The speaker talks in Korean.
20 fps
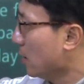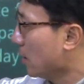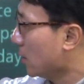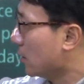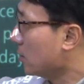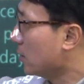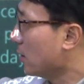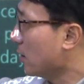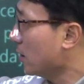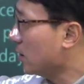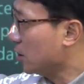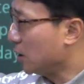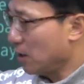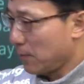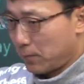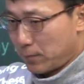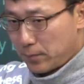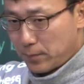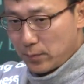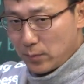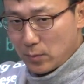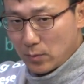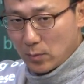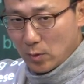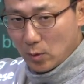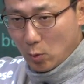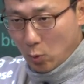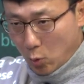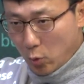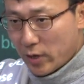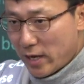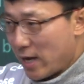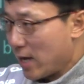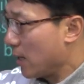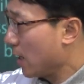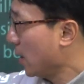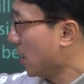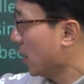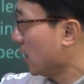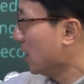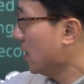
그들의 집, 고향